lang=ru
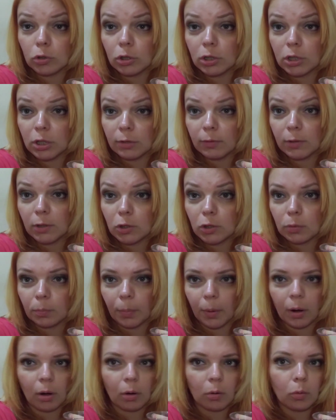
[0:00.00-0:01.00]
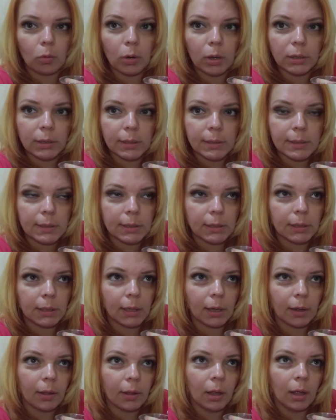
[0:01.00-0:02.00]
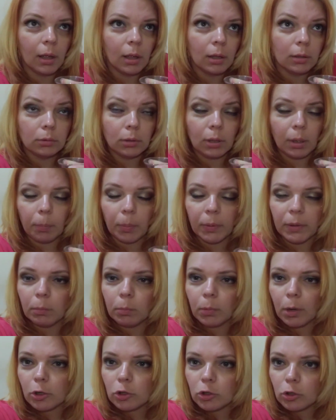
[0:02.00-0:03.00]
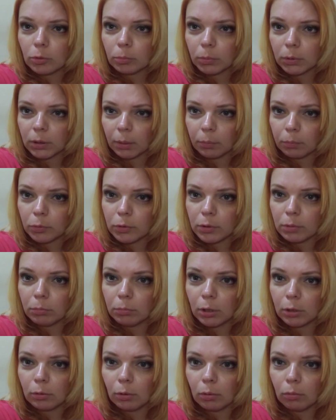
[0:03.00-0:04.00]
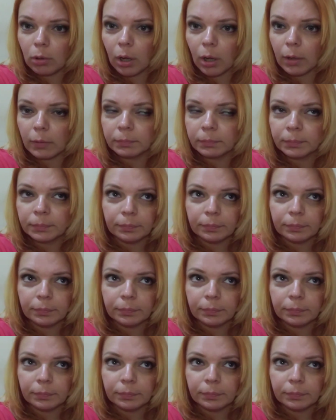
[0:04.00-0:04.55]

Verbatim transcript: чечевицу, по какой она цене. Ну, я понимаю, что мы там будем недолго,